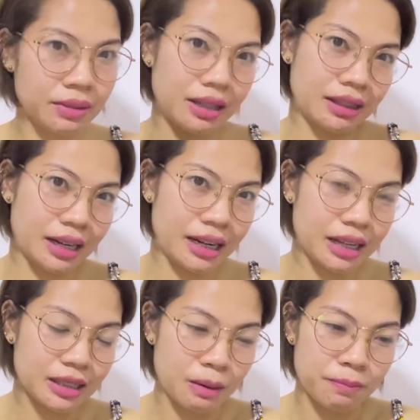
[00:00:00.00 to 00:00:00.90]
tinatry
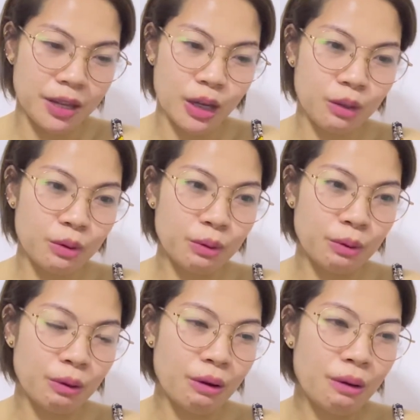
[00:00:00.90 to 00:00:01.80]
na something
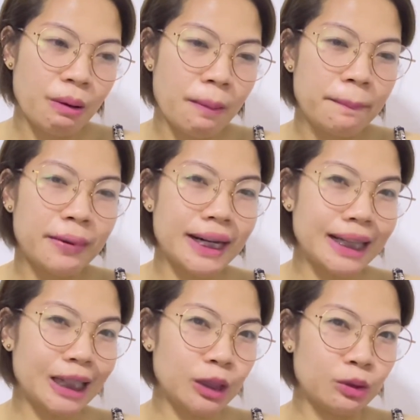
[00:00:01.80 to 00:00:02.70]
new,
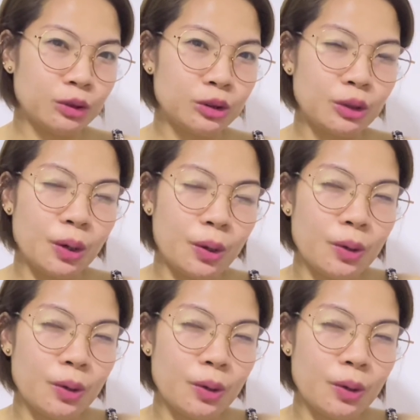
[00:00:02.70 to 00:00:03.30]
parang ganun. So,